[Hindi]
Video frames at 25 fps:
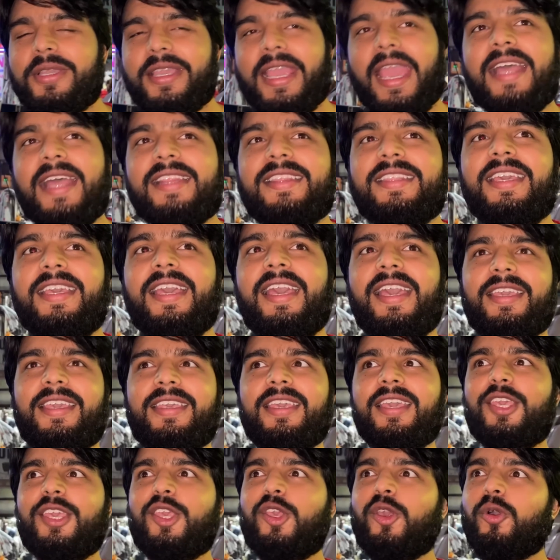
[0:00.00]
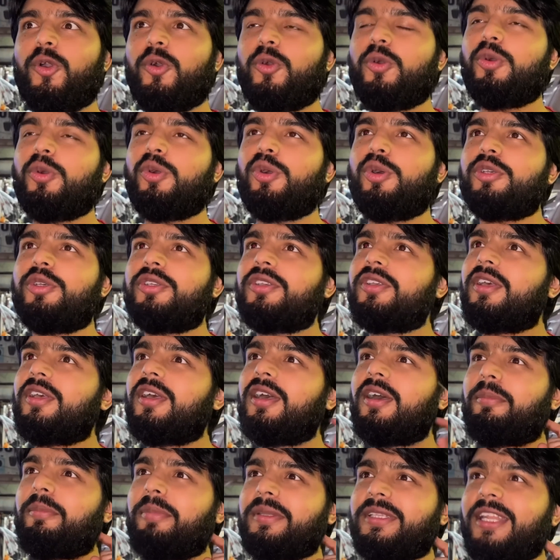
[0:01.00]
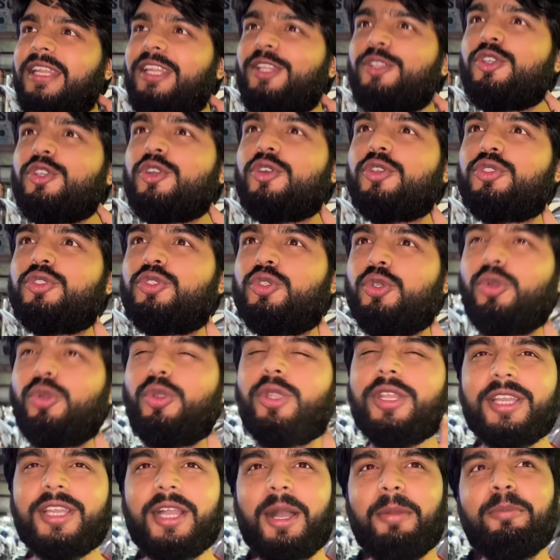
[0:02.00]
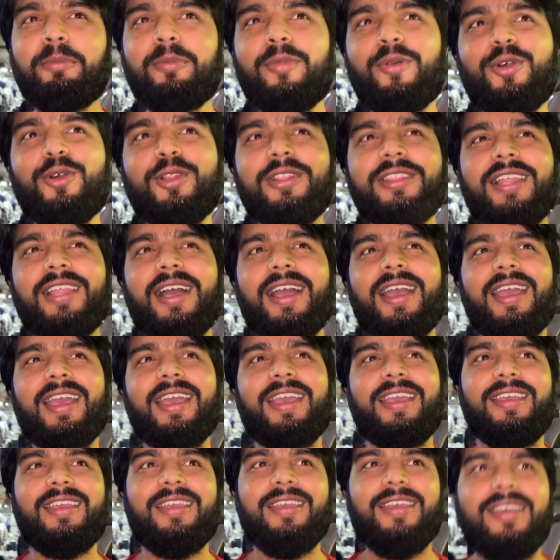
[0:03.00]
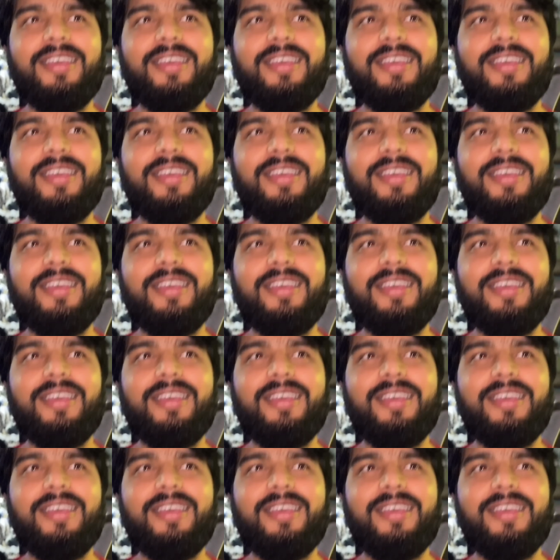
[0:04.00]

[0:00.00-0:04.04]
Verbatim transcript: कहते हैं कि क्यों पता नहीं जो झूठ कम बोलता है हाँ,